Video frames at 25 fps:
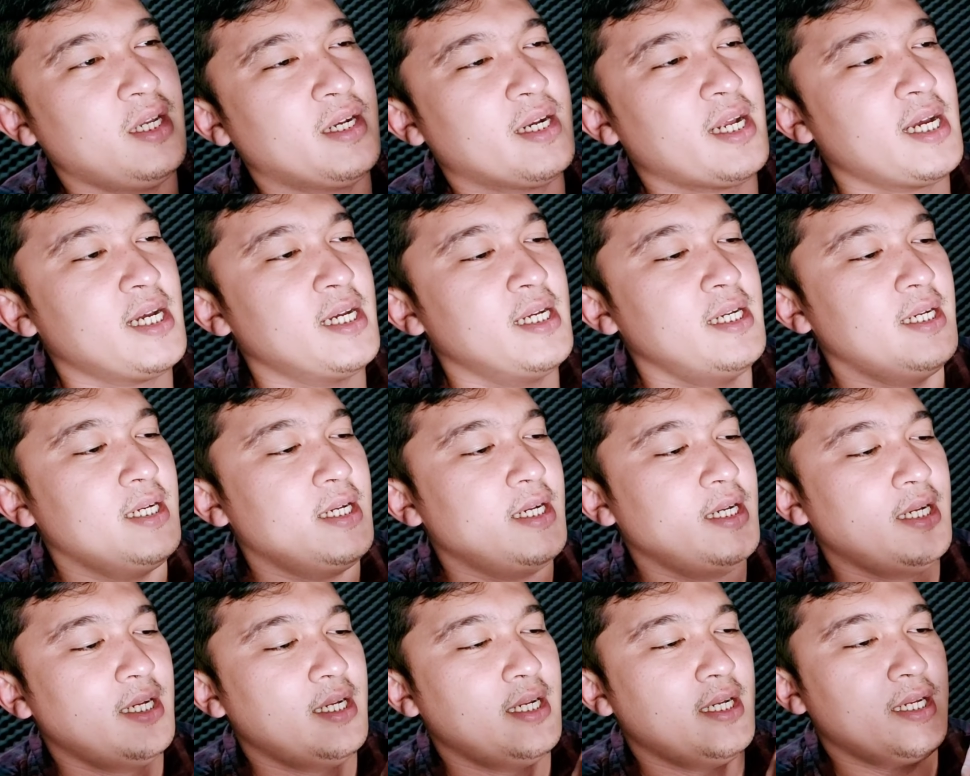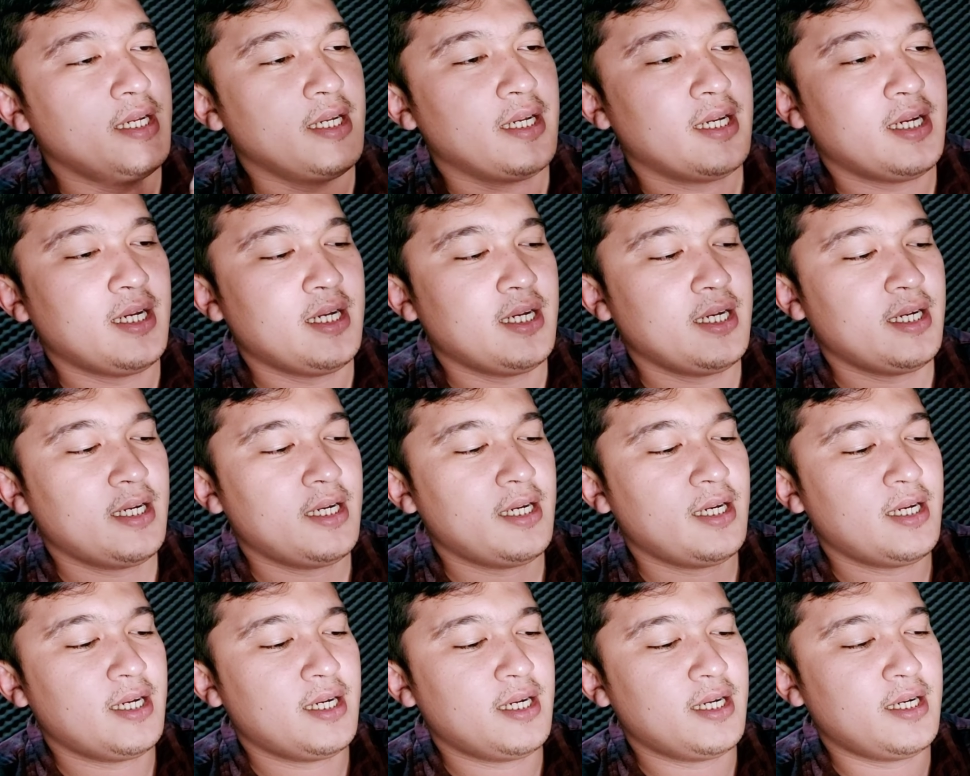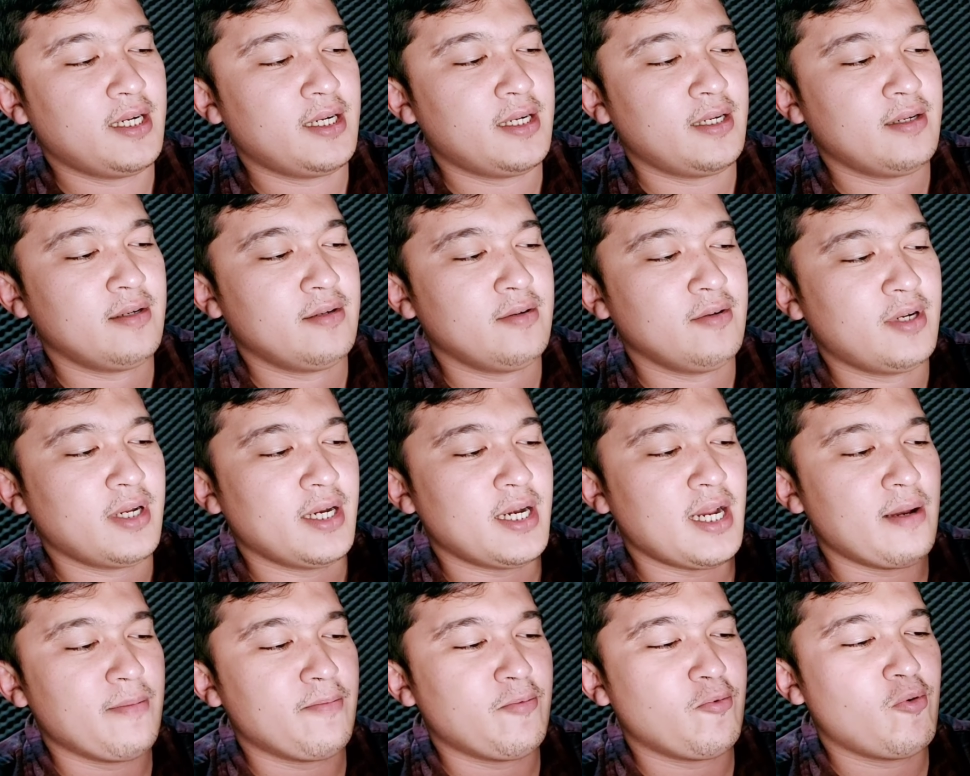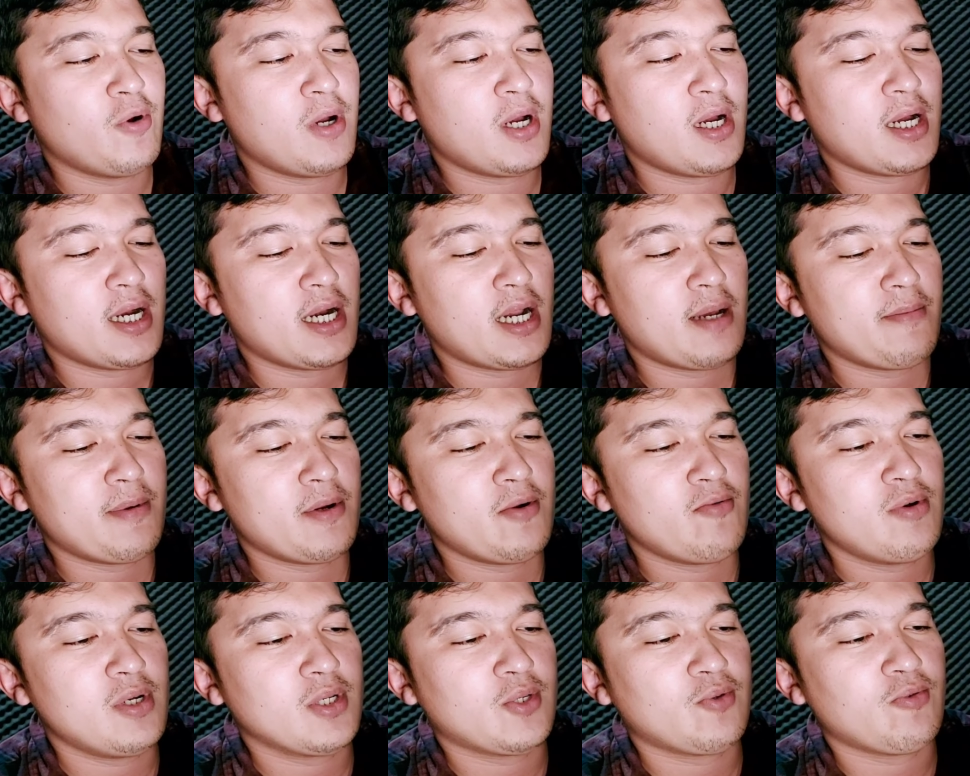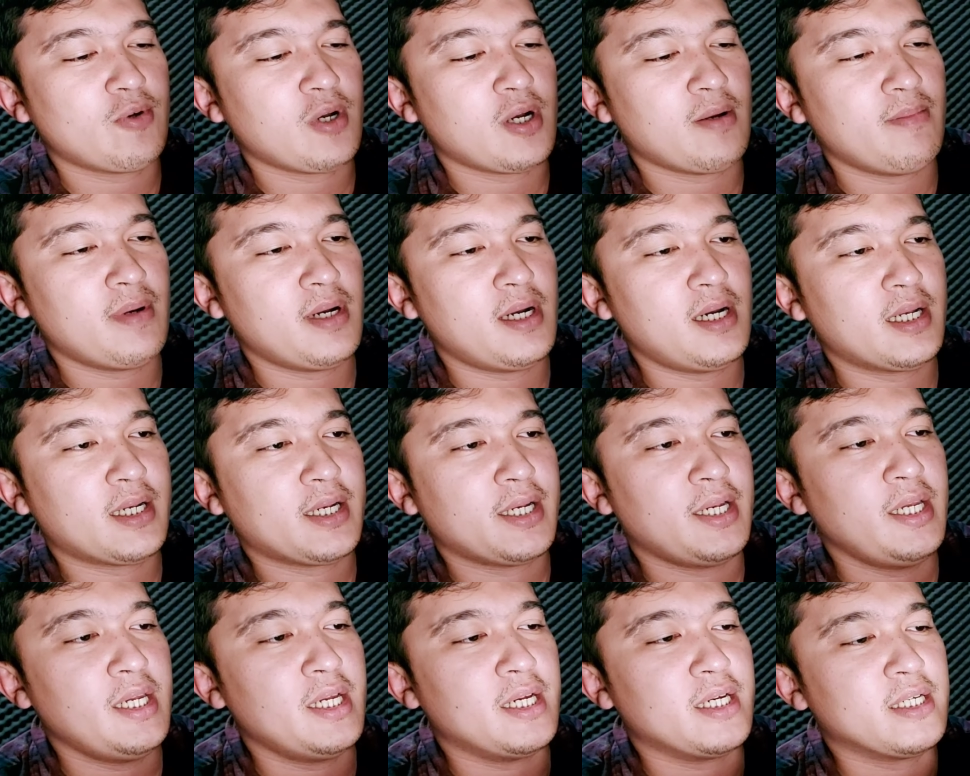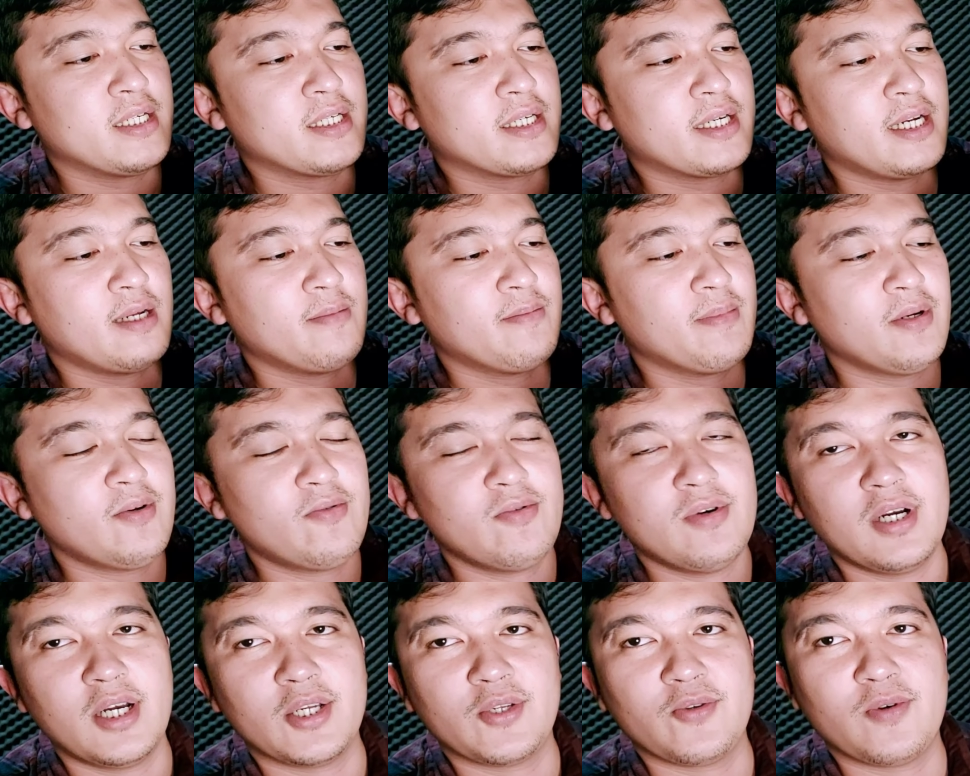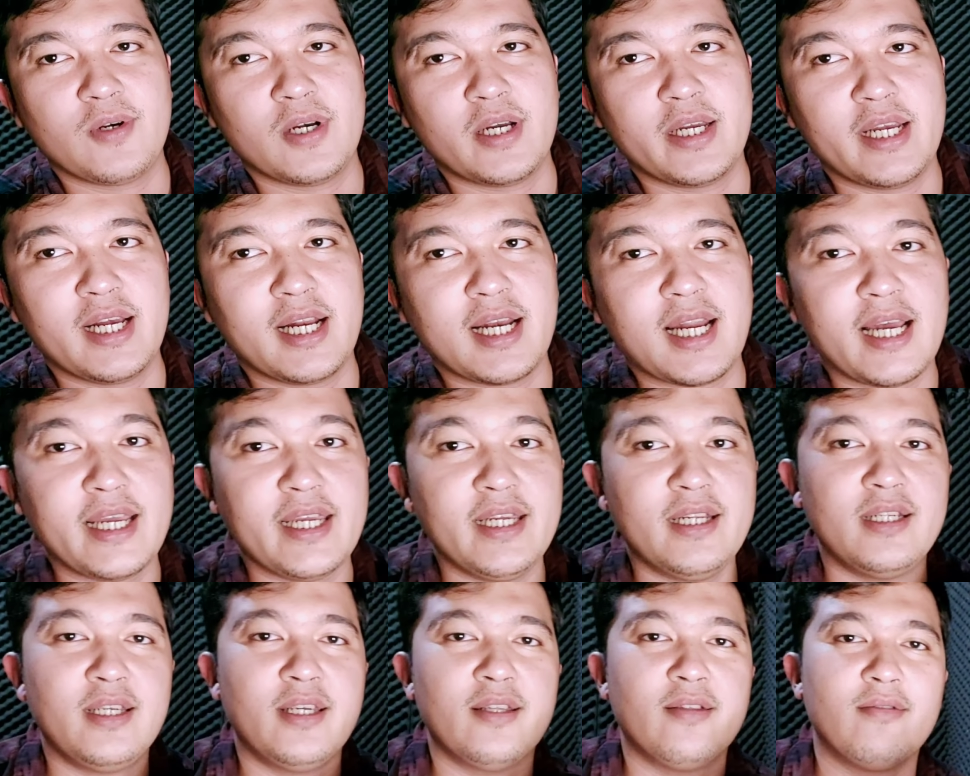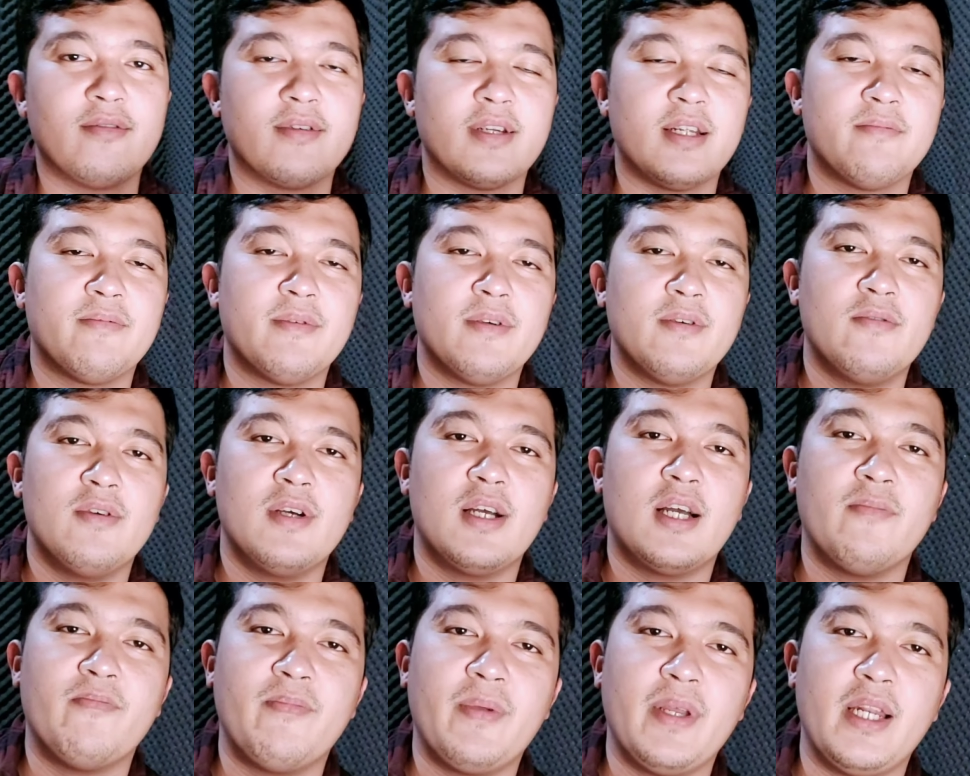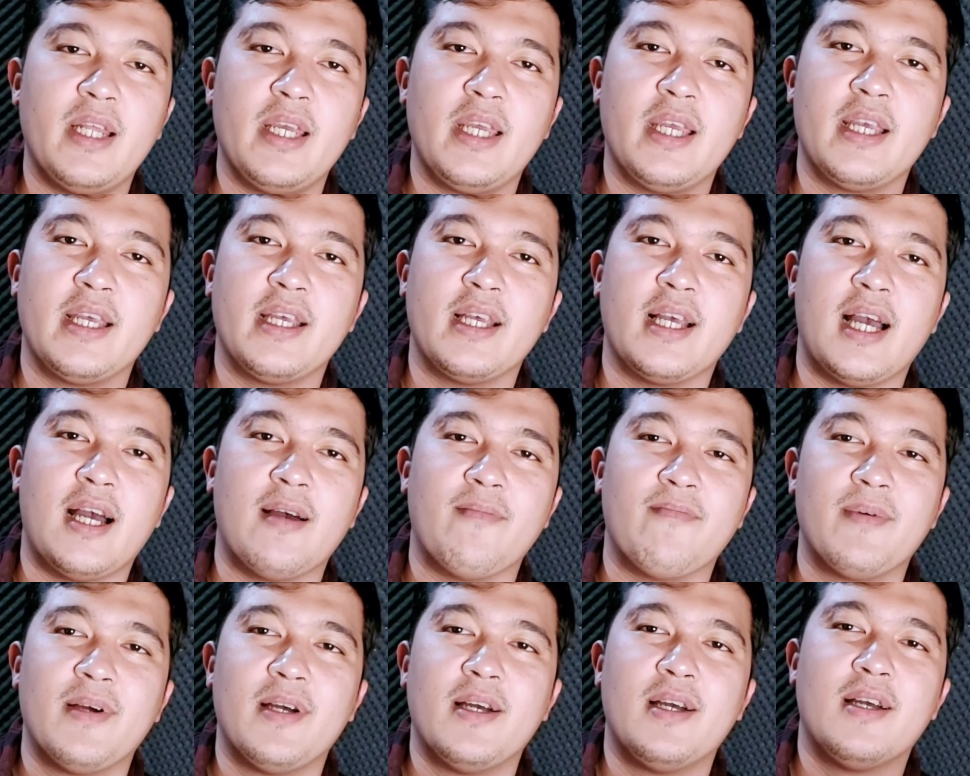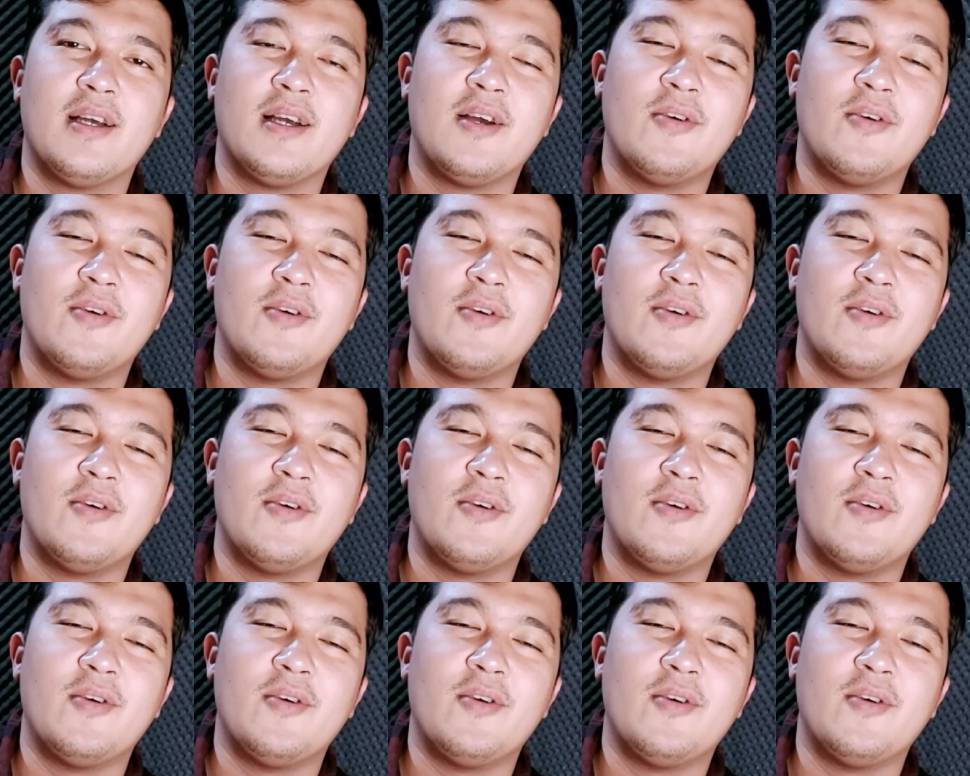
nah Uh, kenapa gue kenapa gua suka banget dia kenapa gua nggak suka yang lain gitu kenapa gua nggak pilih apa